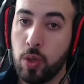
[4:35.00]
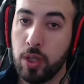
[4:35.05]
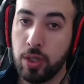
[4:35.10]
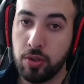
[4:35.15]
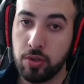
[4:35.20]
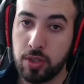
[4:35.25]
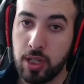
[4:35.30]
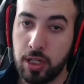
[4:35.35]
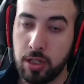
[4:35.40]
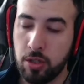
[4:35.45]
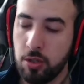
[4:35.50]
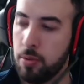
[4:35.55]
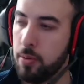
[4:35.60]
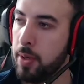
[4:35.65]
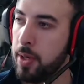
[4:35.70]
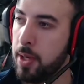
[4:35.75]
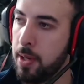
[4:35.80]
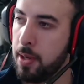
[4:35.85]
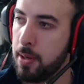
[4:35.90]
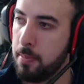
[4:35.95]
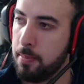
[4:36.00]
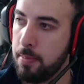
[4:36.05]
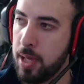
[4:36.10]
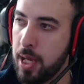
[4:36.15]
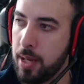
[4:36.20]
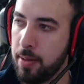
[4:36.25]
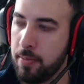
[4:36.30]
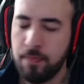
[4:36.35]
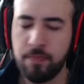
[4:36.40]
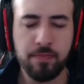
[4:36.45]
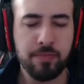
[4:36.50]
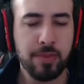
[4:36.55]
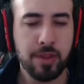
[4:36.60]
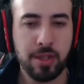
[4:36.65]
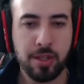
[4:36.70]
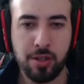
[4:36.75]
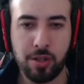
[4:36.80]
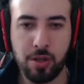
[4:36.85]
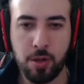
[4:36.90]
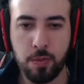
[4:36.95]
cuando salió. Bien,
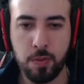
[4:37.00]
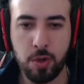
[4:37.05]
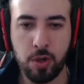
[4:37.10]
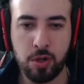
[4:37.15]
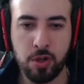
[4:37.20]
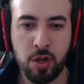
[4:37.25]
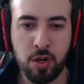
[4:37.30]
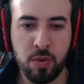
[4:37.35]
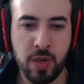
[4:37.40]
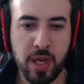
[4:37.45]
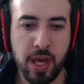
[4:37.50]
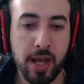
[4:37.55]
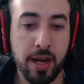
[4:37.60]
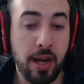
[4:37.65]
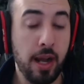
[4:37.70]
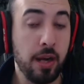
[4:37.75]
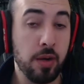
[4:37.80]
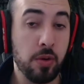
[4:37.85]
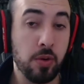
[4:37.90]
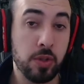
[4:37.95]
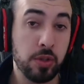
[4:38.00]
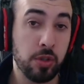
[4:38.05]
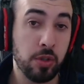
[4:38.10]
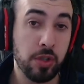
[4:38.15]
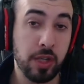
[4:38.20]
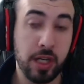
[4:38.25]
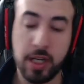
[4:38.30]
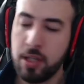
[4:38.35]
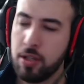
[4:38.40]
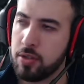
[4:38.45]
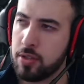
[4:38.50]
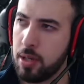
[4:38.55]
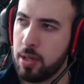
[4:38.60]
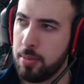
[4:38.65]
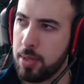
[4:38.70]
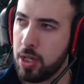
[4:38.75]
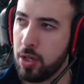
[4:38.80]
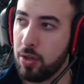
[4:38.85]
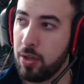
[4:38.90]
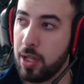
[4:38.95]
como no olvidar a nuestros queridos
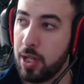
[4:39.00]
amigos